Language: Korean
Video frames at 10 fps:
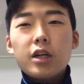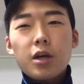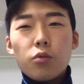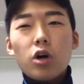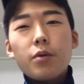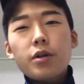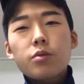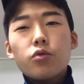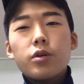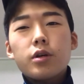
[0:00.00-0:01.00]
그게 뭐가 맛있어
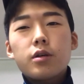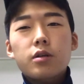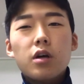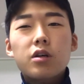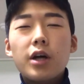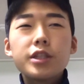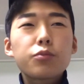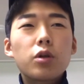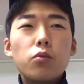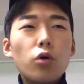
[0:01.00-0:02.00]
보이냐? 야 그게
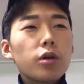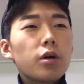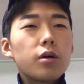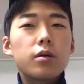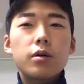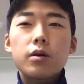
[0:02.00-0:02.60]
한식보다 뭐가 나?